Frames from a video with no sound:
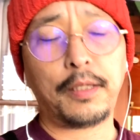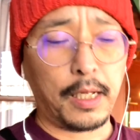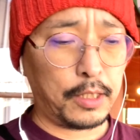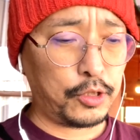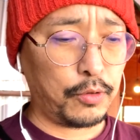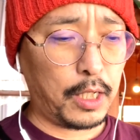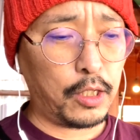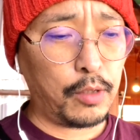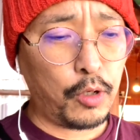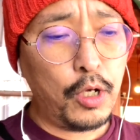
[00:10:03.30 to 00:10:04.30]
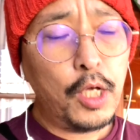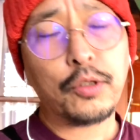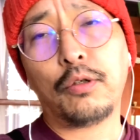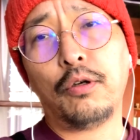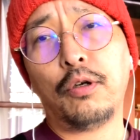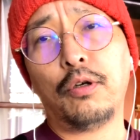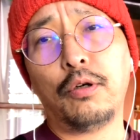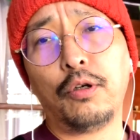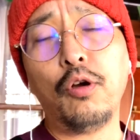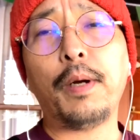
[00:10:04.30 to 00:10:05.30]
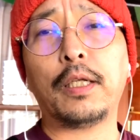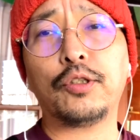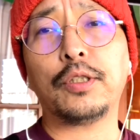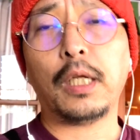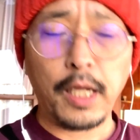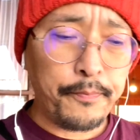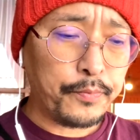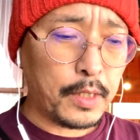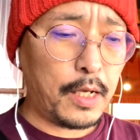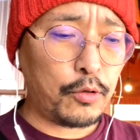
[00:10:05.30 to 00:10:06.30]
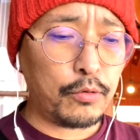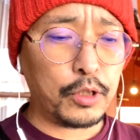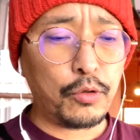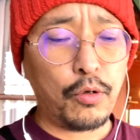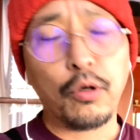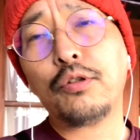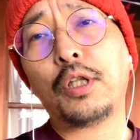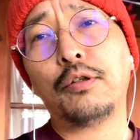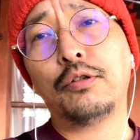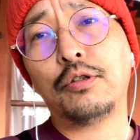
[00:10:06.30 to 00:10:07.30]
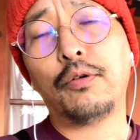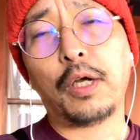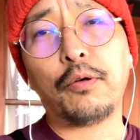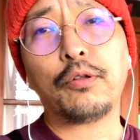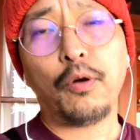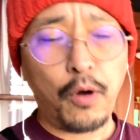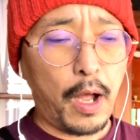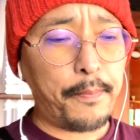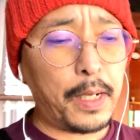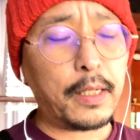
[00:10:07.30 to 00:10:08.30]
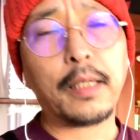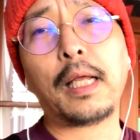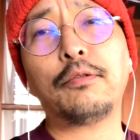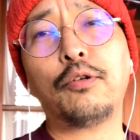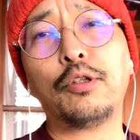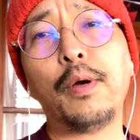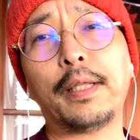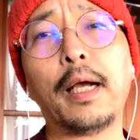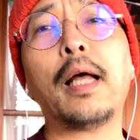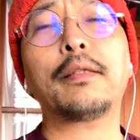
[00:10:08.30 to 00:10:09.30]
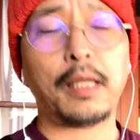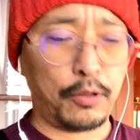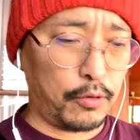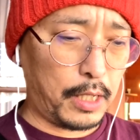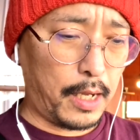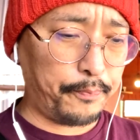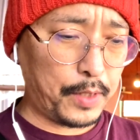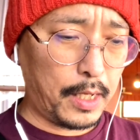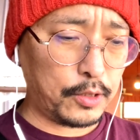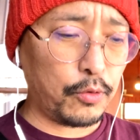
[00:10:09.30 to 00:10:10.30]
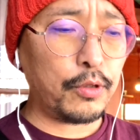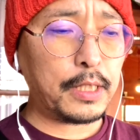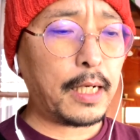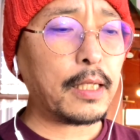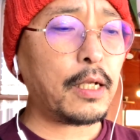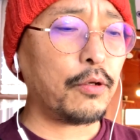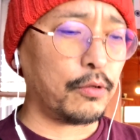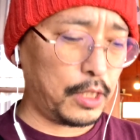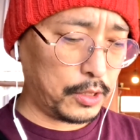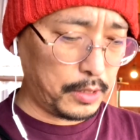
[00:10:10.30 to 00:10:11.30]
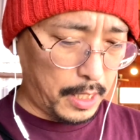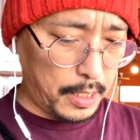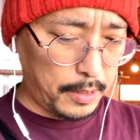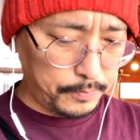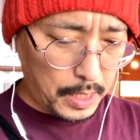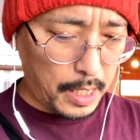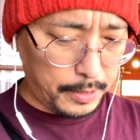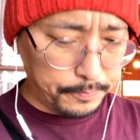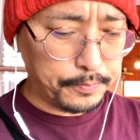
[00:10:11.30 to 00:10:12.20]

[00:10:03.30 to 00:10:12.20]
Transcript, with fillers: たんでしょうけれども、その龍馬についてね、特にどうのっていうようなことをあんまり語ることはなかったような、えー、そういった方のようですね。はい。